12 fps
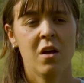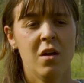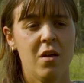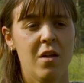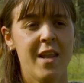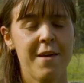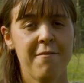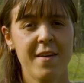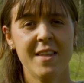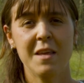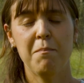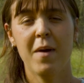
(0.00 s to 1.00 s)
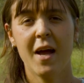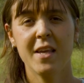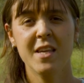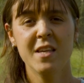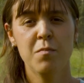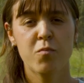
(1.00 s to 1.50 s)
l'effet des
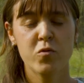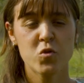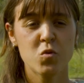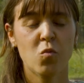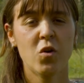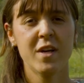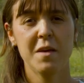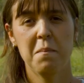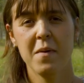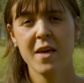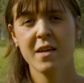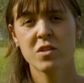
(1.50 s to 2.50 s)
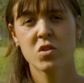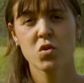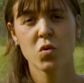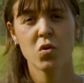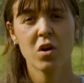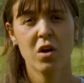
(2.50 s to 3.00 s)
paillis plus ou moins épais
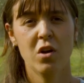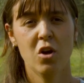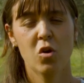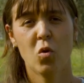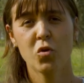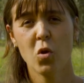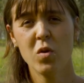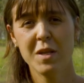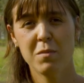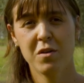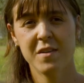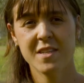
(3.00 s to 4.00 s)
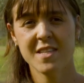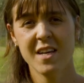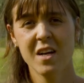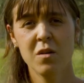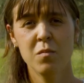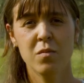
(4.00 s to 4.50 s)
sur le contrôle des mauvaises
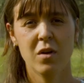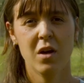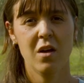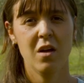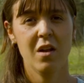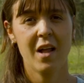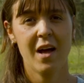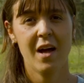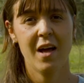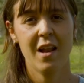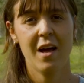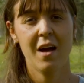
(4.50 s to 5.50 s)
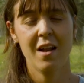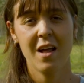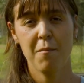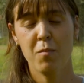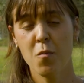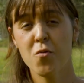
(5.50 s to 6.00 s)
herbes,
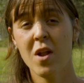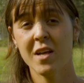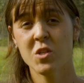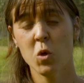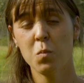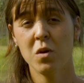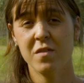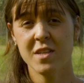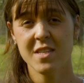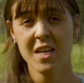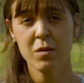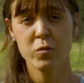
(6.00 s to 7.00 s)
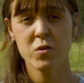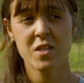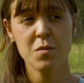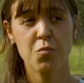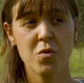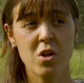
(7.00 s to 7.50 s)
la, population de mauvaises herbes
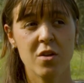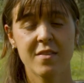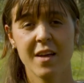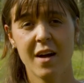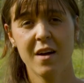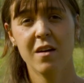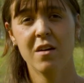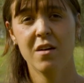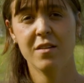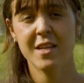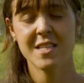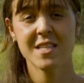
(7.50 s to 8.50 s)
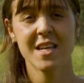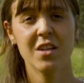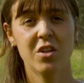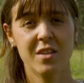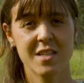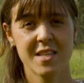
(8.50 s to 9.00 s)
aussi, puis le temps
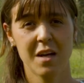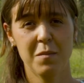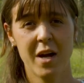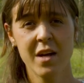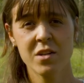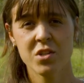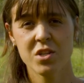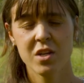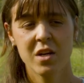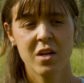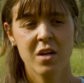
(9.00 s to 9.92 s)
nécessaire de désherbage.